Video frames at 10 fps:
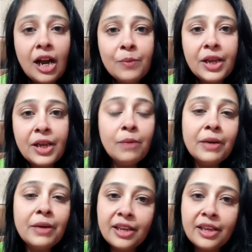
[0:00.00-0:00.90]
अब यहाँ
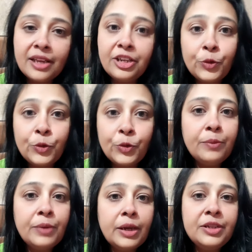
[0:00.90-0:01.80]
पर कैंडिडेट
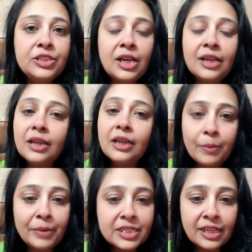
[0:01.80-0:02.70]
ट्विटर पर भी जाकर
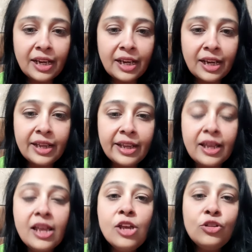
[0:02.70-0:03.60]
कमेंट्स करने लगे
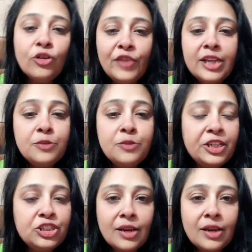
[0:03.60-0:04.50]
हैं तो फ्रेंड्स
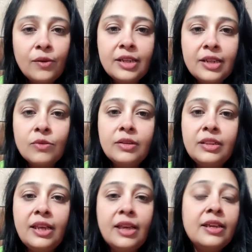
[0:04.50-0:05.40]
परेशान होने की
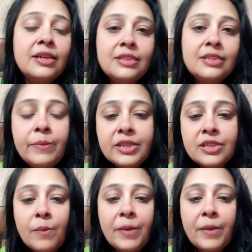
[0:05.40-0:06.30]
जरूरत नहीं है किसी भी
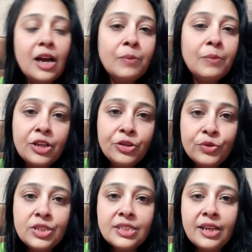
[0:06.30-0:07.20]
समय आपका
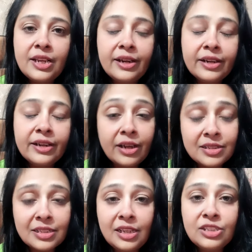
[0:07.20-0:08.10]
यूजीसी नेट का
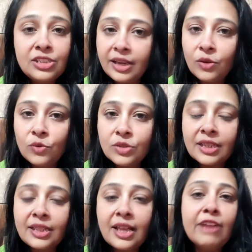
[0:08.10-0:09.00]
रिजल्ट जारी हो
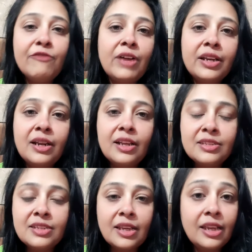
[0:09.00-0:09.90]
सकता है फाइनल
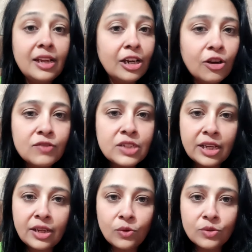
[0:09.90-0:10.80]
आंसर की कट ऑफ
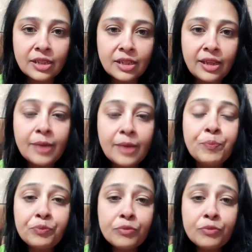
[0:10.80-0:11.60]
जारी हो सकती है